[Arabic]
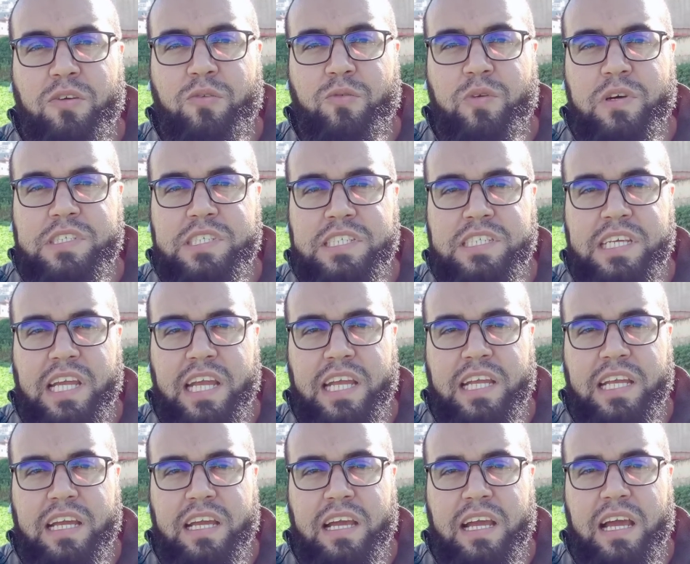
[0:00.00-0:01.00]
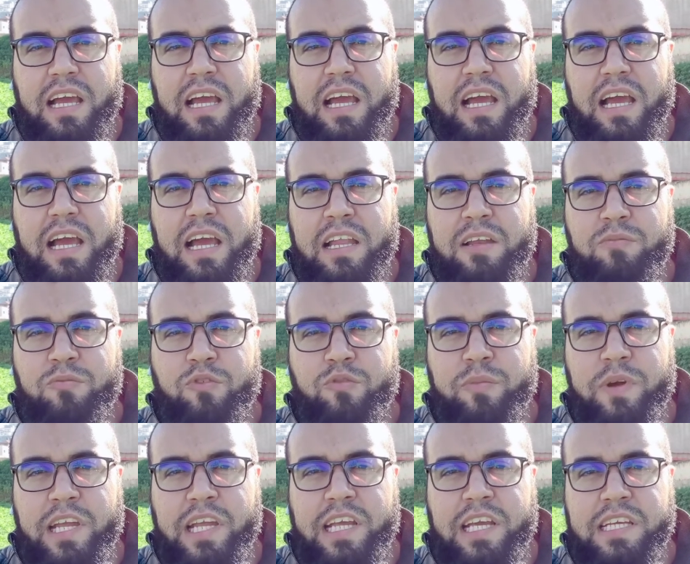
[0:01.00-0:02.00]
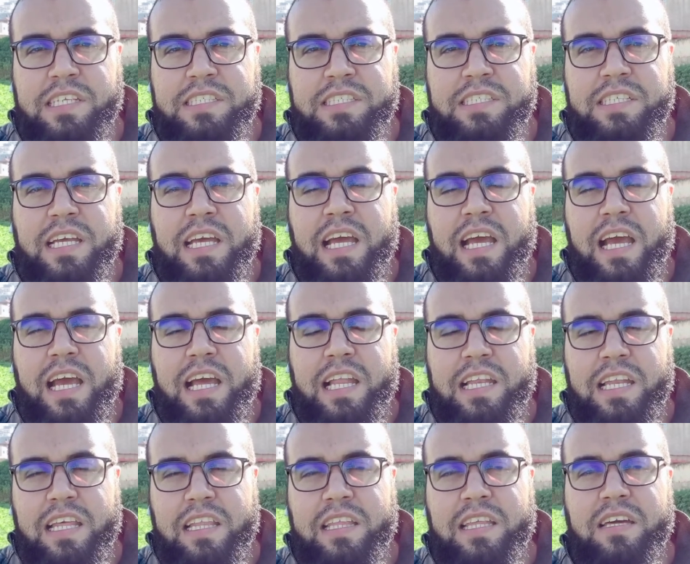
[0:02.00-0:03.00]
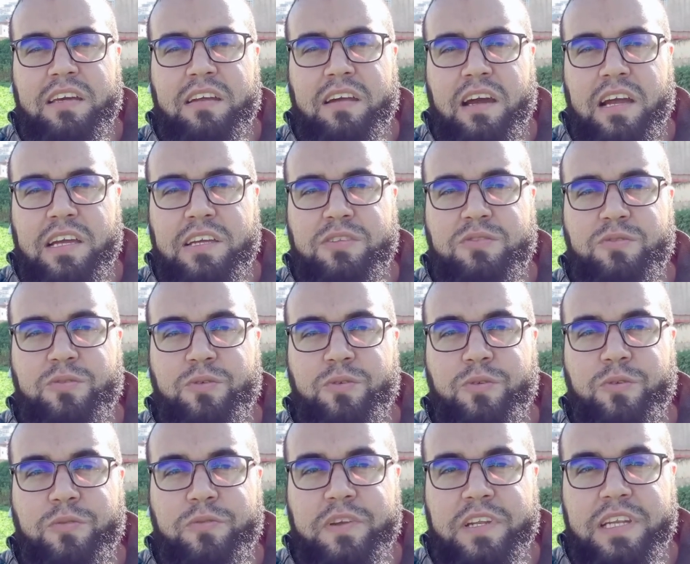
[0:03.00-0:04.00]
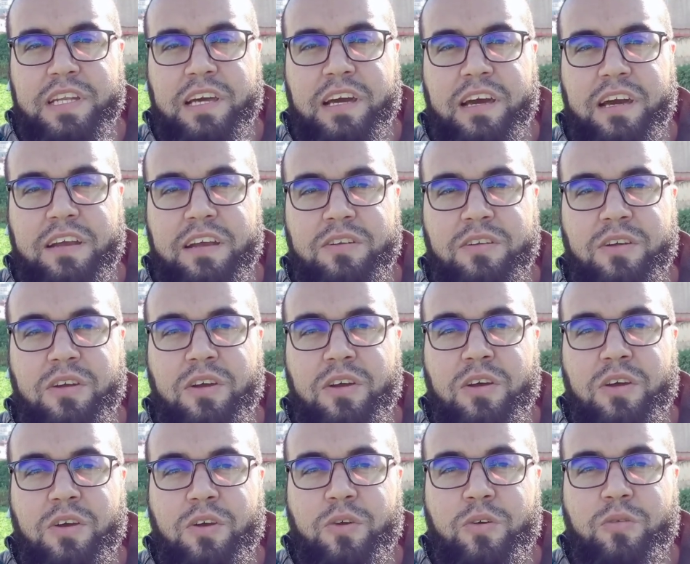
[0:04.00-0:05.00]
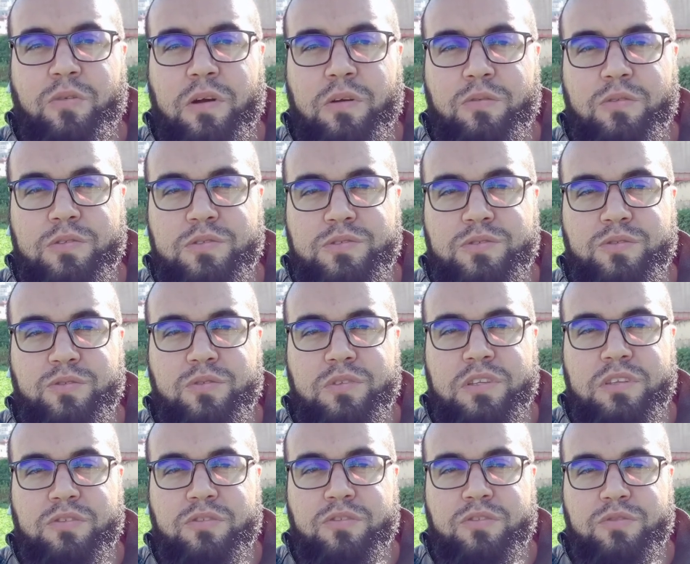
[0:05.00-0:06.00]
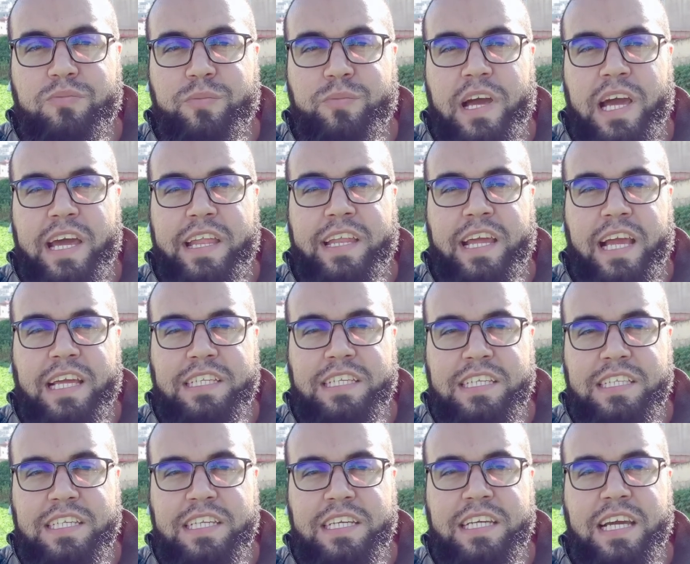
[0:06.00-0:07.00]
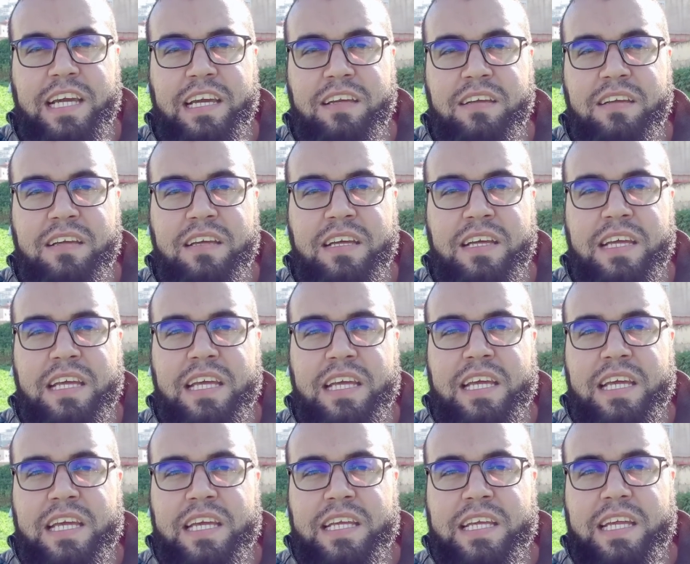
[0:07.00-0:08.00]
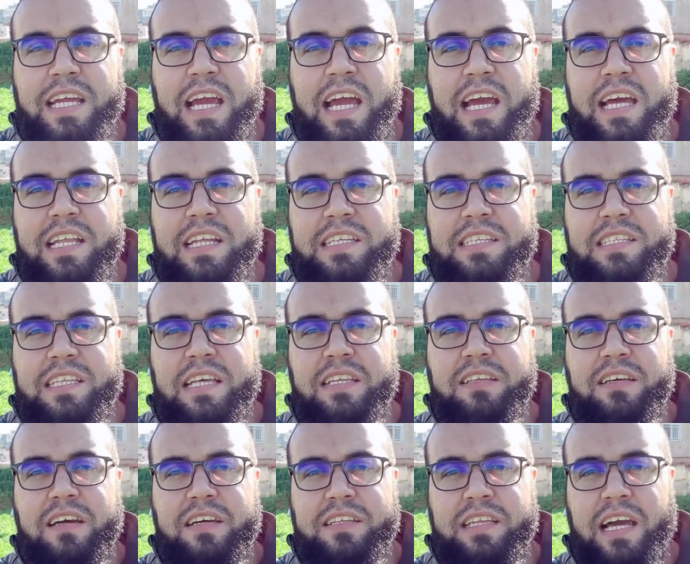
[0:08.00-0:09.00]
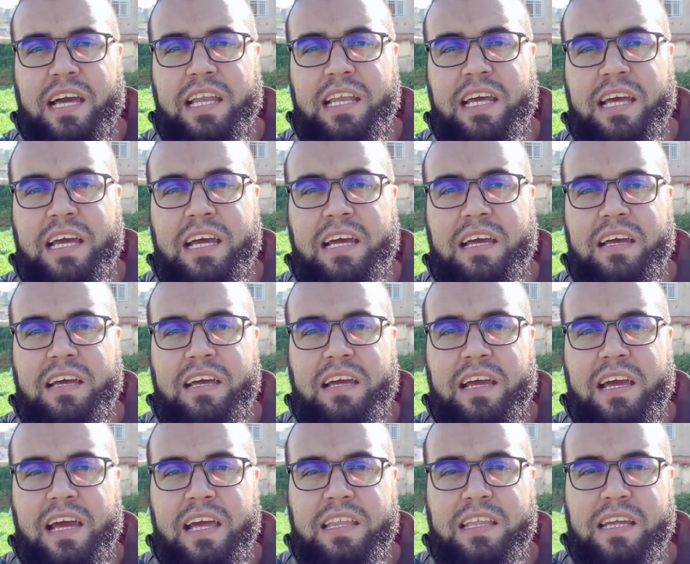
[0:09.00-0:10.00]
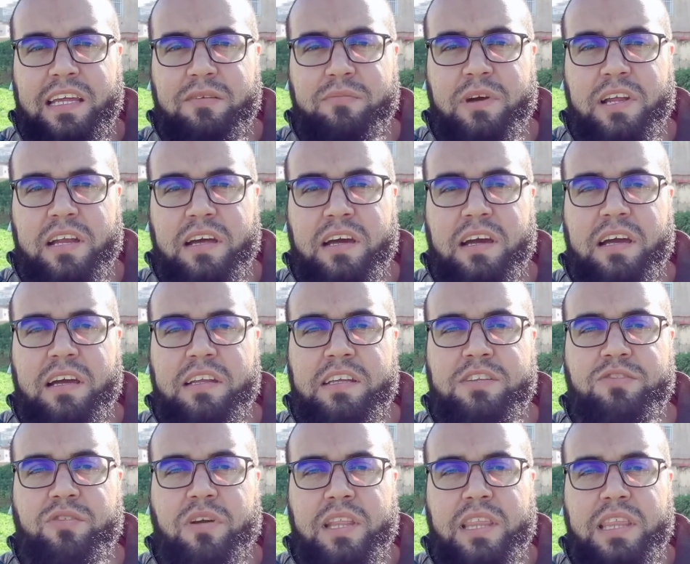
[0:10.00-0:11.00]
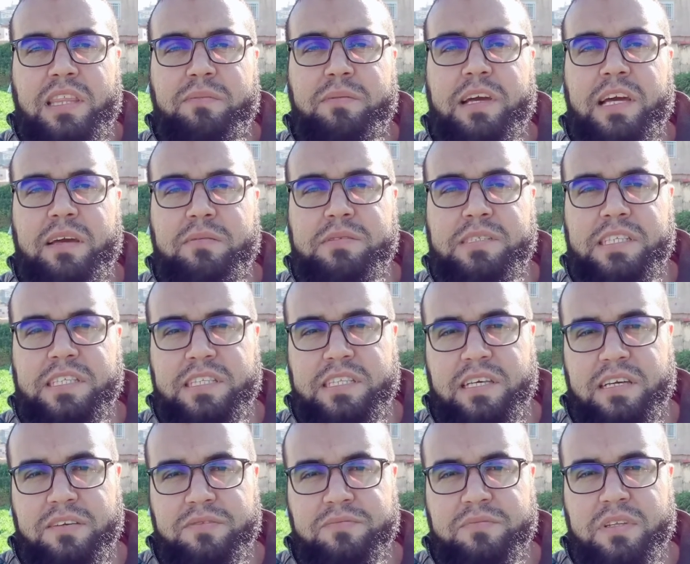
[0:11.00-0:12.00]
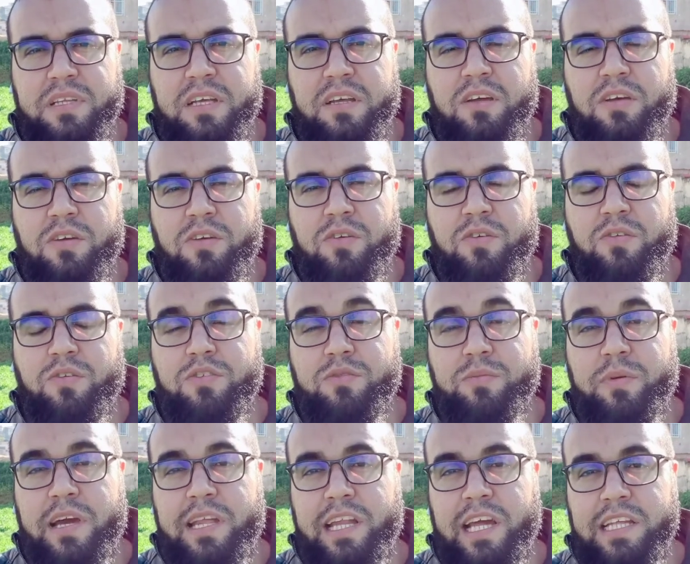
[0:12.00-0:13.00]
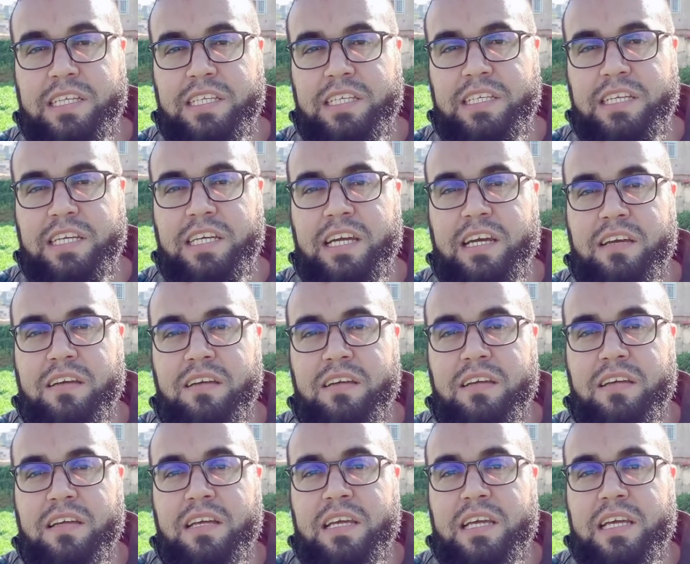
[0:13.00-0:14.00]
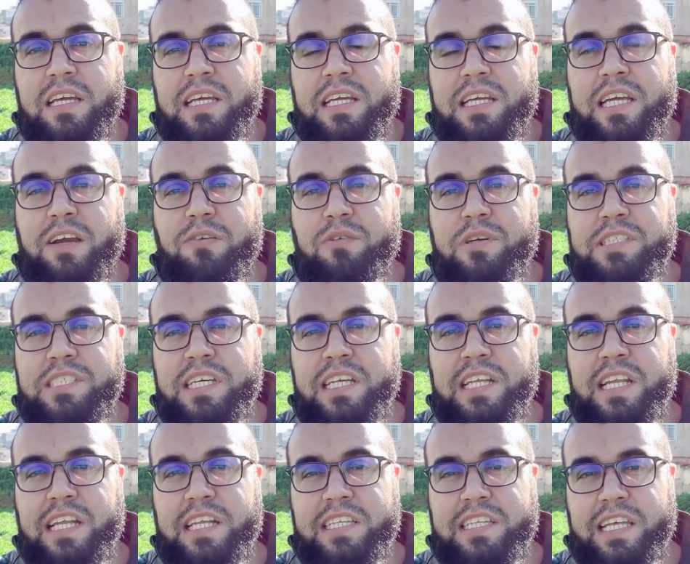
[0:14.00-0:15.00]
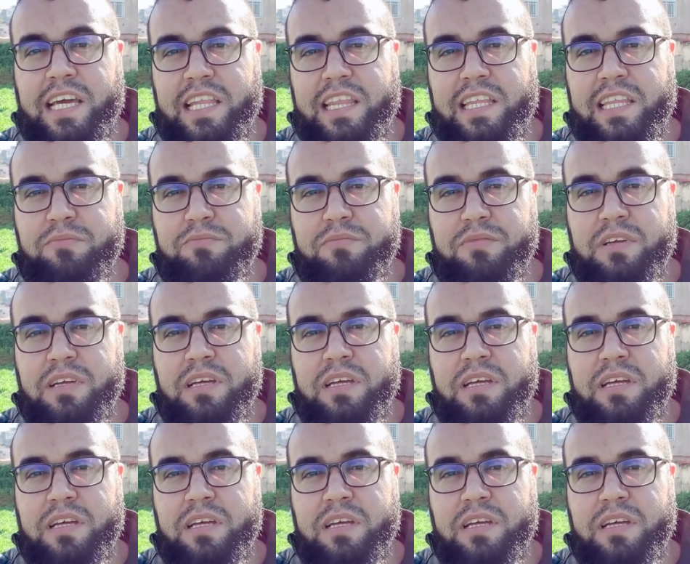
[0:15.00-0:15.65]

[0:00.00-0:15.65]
والشيء المميز الذي رأيته في النار هو وجود قضبان حديدية كانت تضغط على هذه المرأة لتعذبها بشدة قضبان حديدية كوسيلة للتعذيب